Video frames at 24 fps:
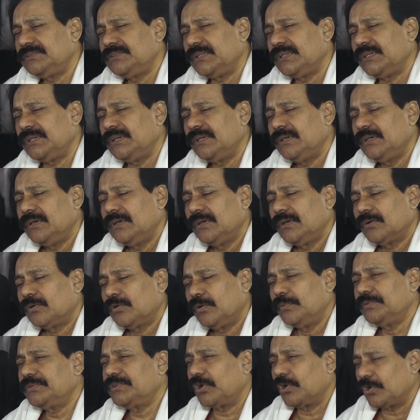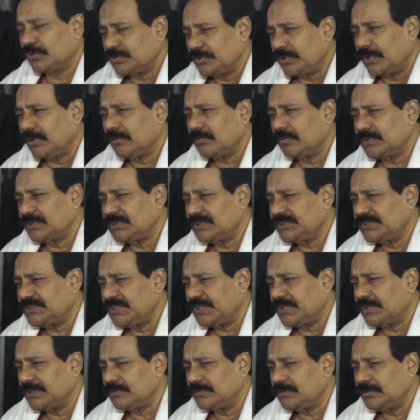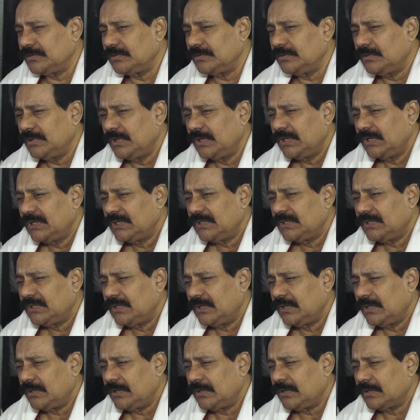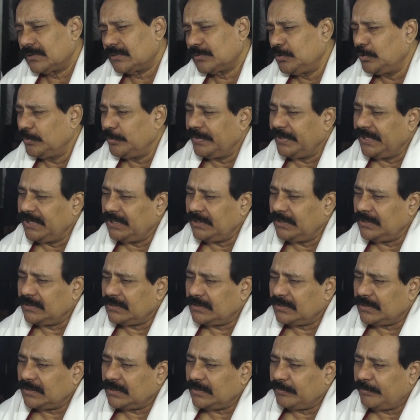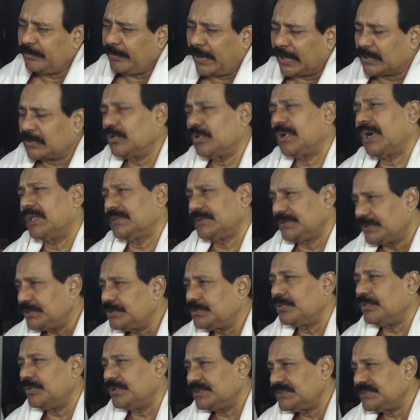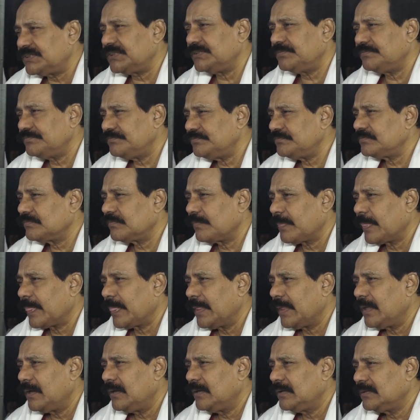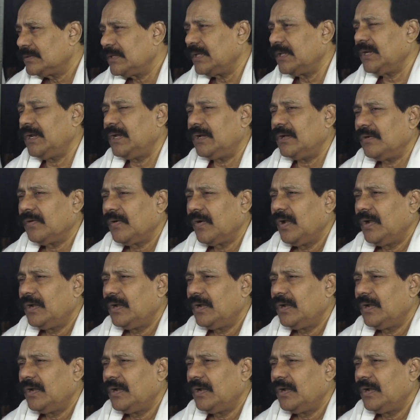যে কবিতা রচনা করেছেন সেটি কিন্তু খুবই পাঠক আদৃত হয়েছে তাই না